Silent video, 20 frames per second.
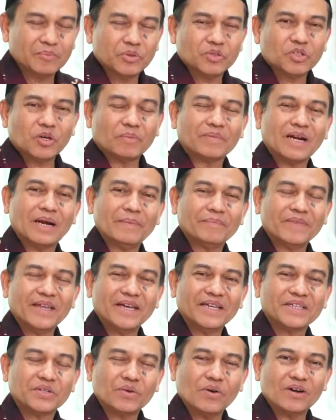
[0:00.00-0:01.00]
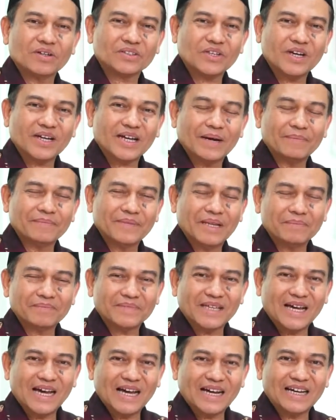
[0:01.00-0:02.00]
ผู้ชมครับในช่วงถ้อยคำ
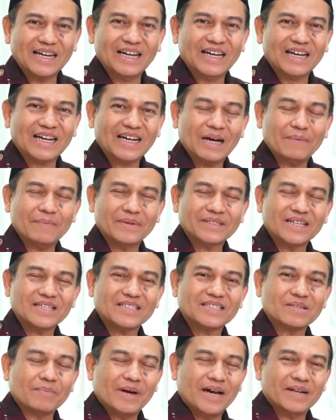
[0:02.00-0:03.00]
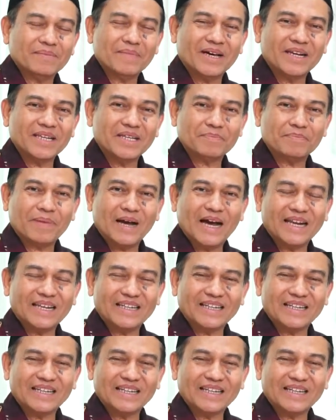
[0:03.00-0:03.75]
นำทางกับอาจารย์สมานมาลีพั